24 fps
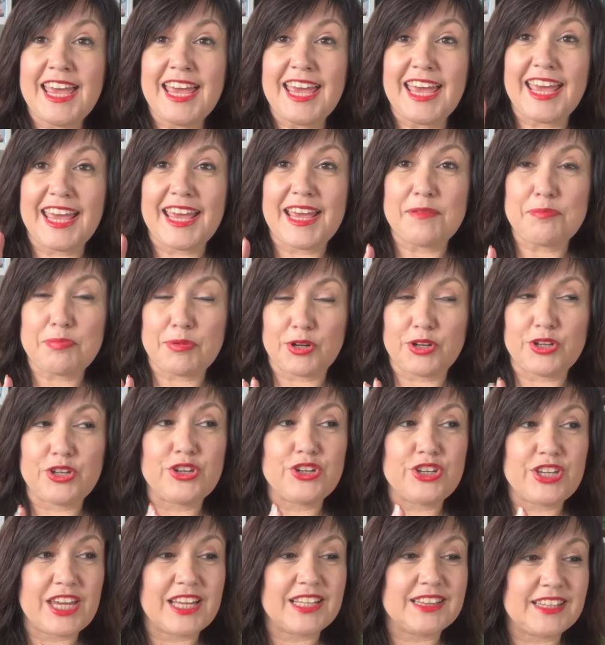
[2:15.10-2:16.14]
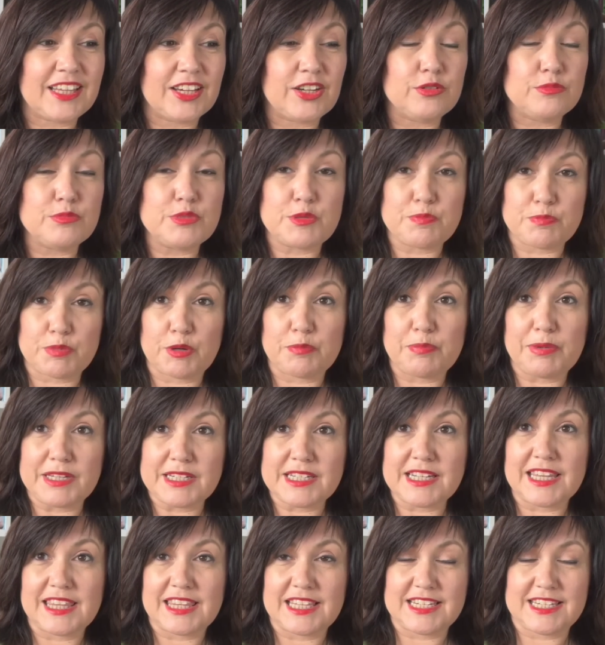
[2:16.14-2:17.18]
Eh, pero yo ya tengo mis propias
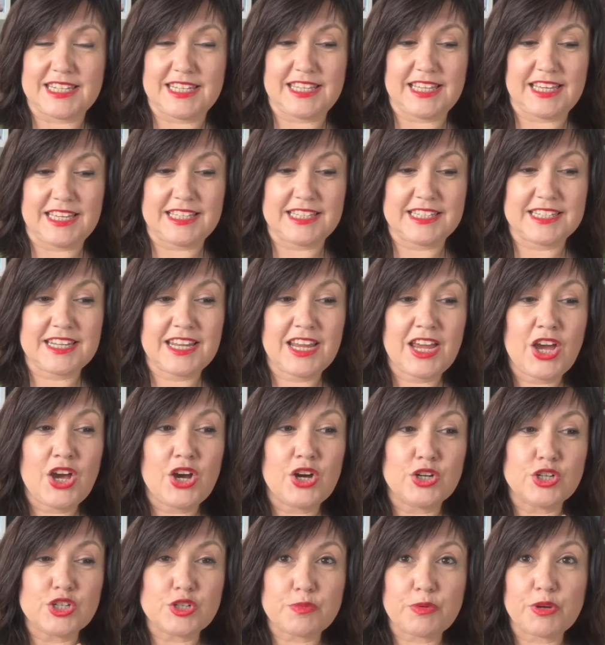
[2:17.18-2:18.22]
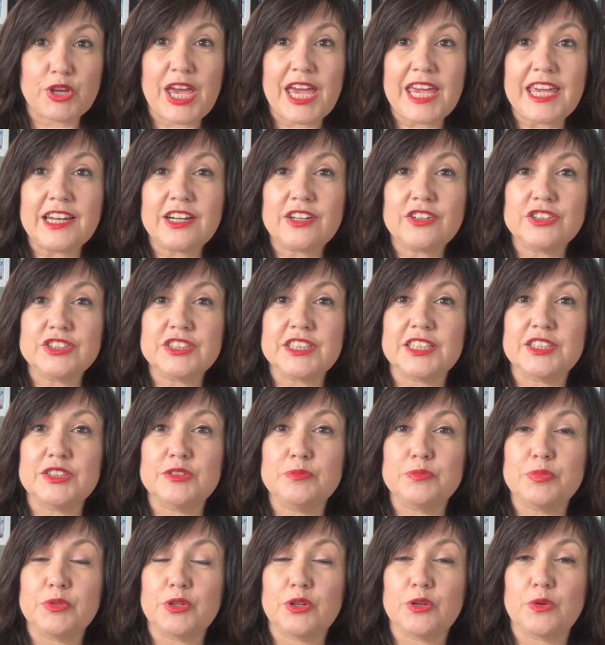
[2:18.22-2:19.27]
necesidades. Os voy a ir contando
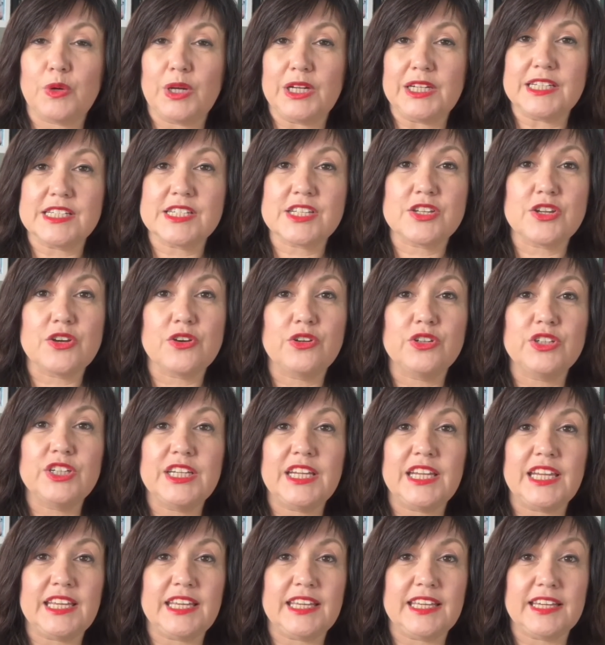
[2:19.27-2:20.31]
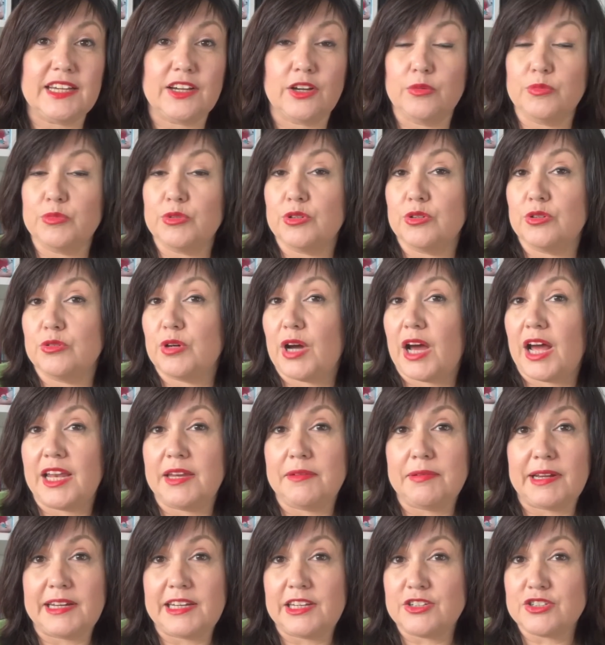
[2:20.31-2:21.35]
un poco cuáles son y como hay
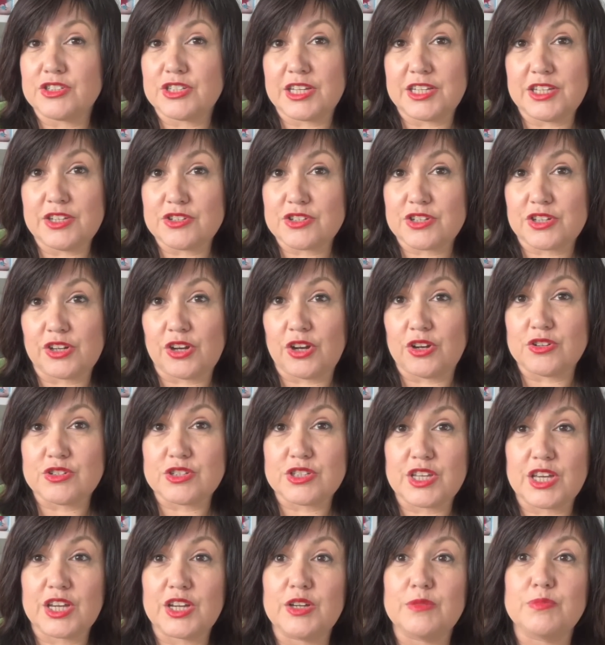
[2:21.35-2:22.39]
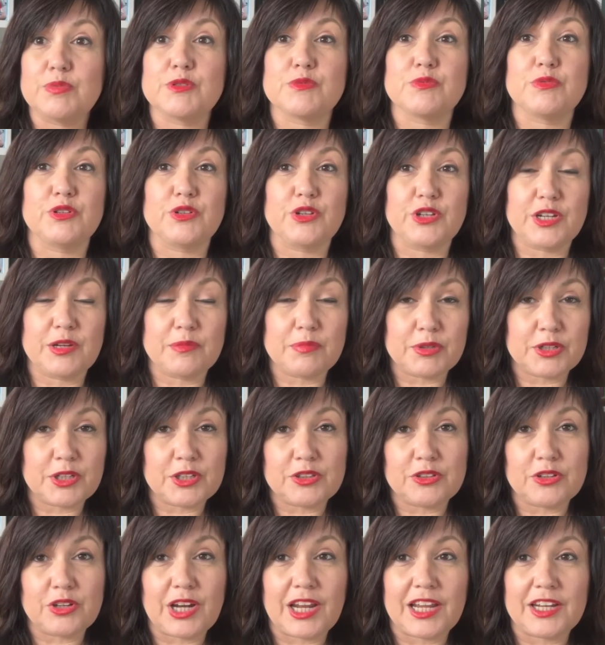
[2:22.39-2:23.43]
varios de ellos que no los tengo, pues bueno, iré
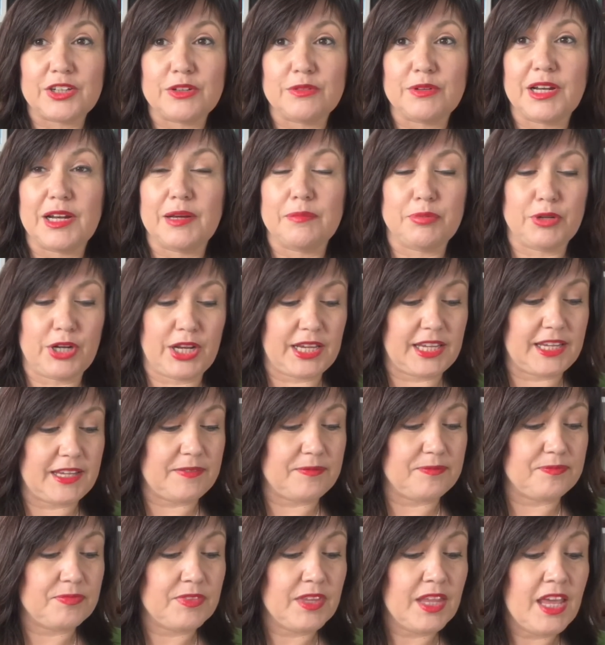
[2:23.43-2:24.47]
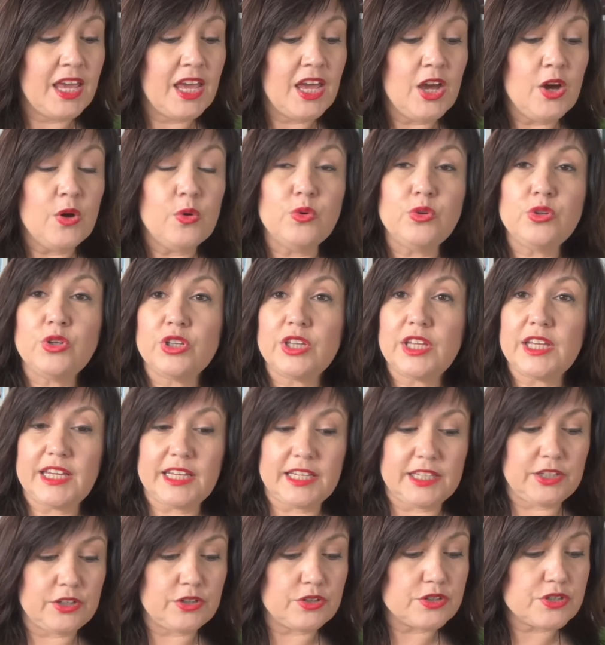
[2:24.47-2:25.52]
poniendo la novela por aquí. Uno de
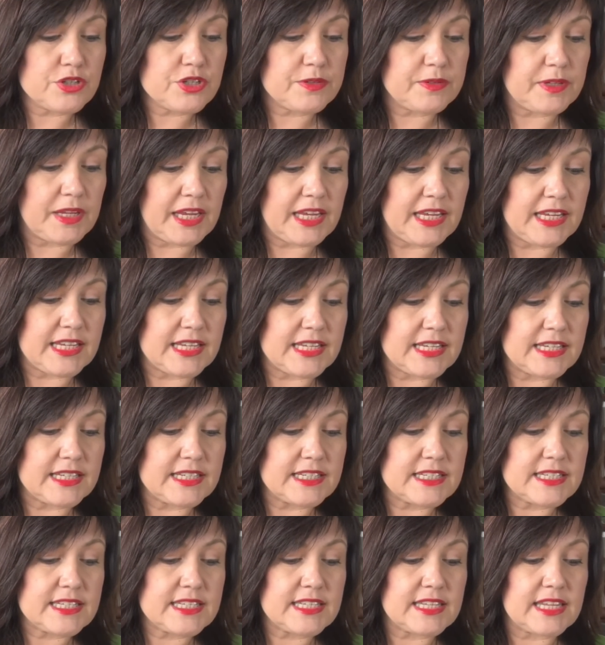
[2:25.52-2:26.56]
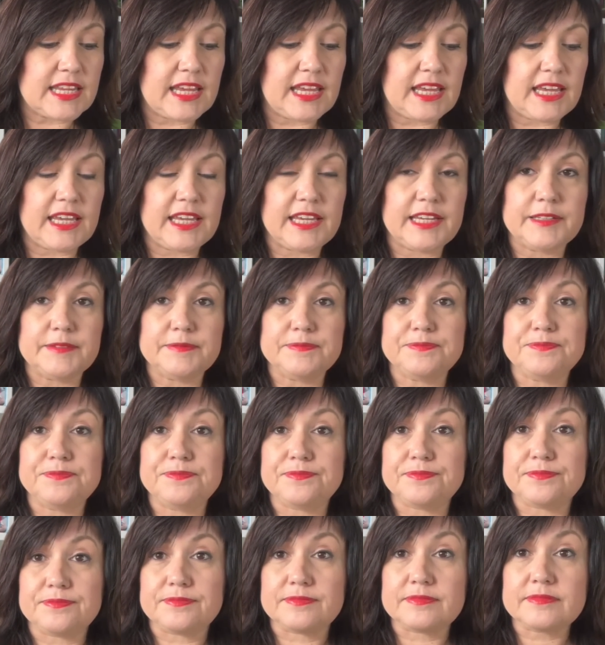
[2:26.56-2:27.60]
ellos es...
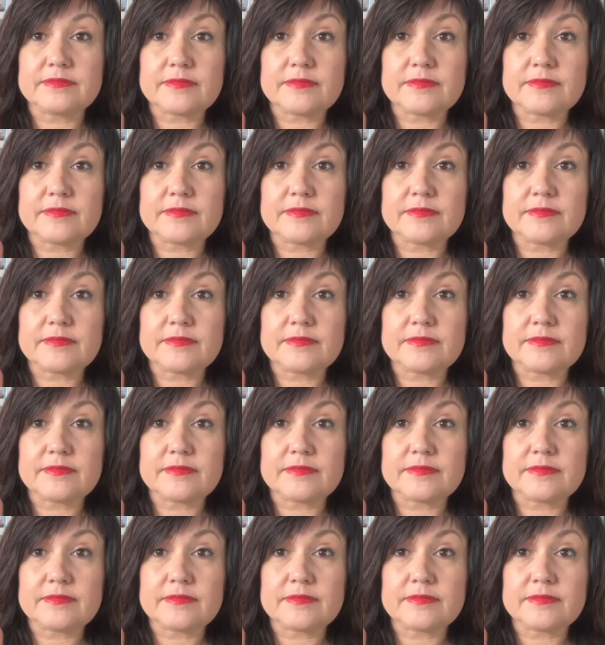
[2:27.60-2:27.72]
Em,